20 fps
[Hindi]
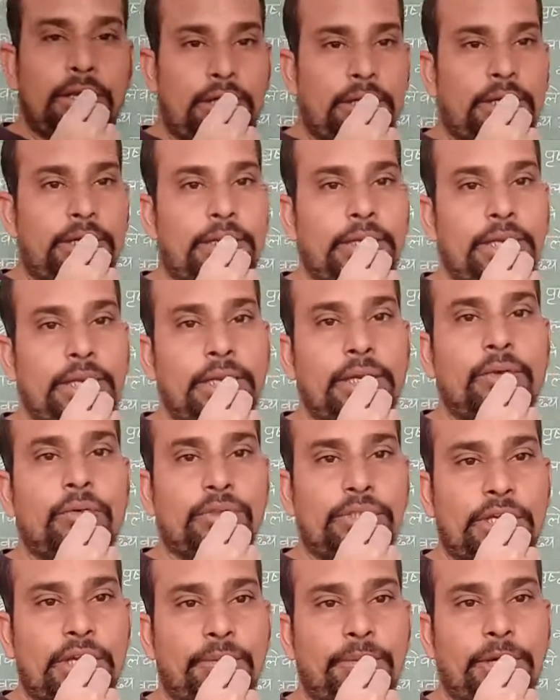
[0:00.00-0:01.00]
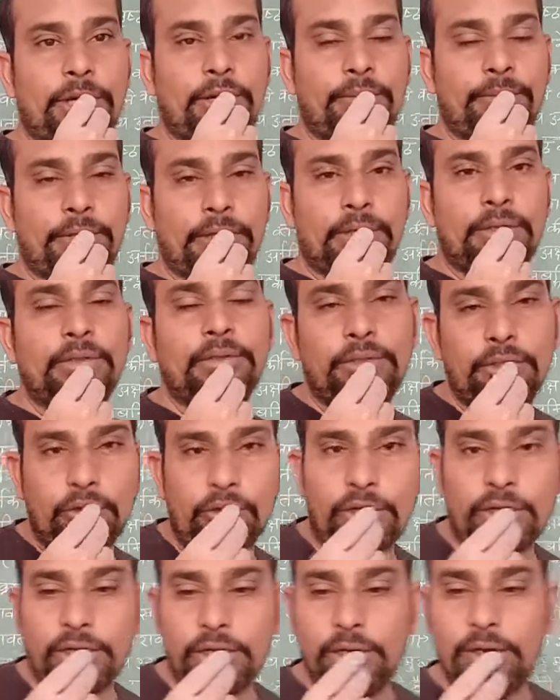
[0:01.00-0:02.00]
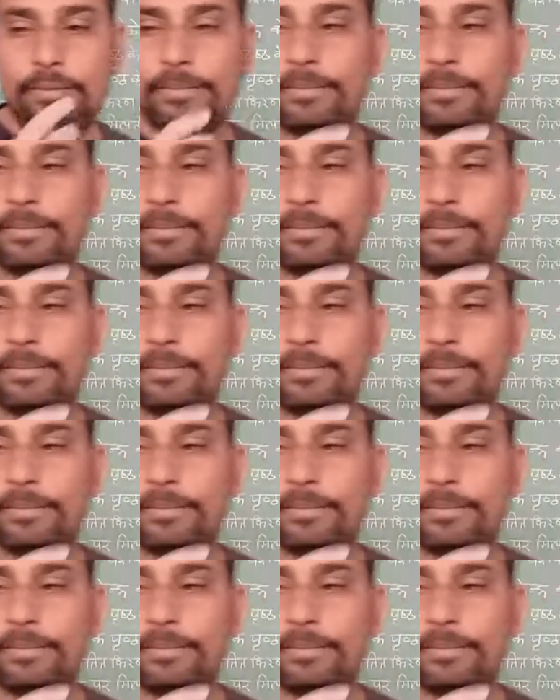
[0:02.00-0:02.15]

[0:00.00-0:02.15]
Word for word: करते हैं उसके बारे में नोट करें